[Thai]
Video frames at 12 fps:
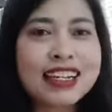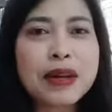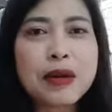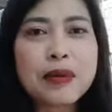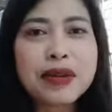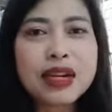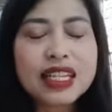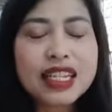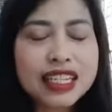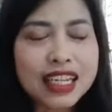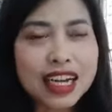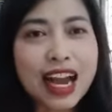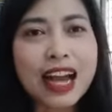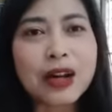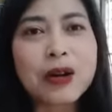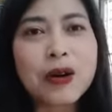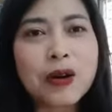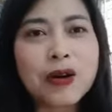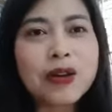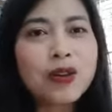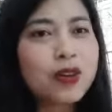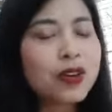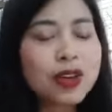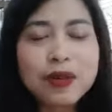เพื่อที่จะขายของค
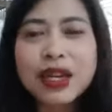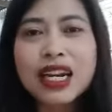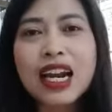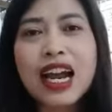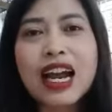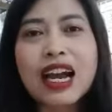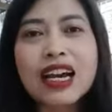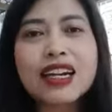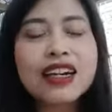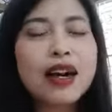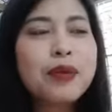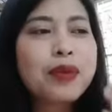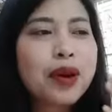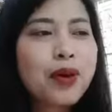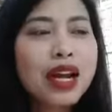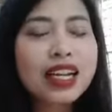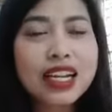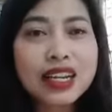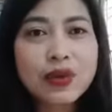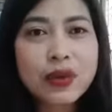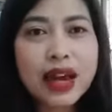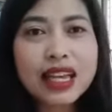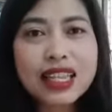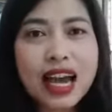นนั้นไม่กล้า เพราะว่าคิดว่า
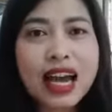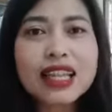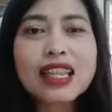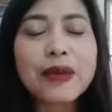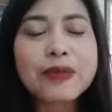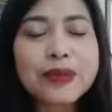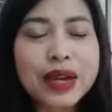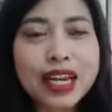ถ้าทำเพจ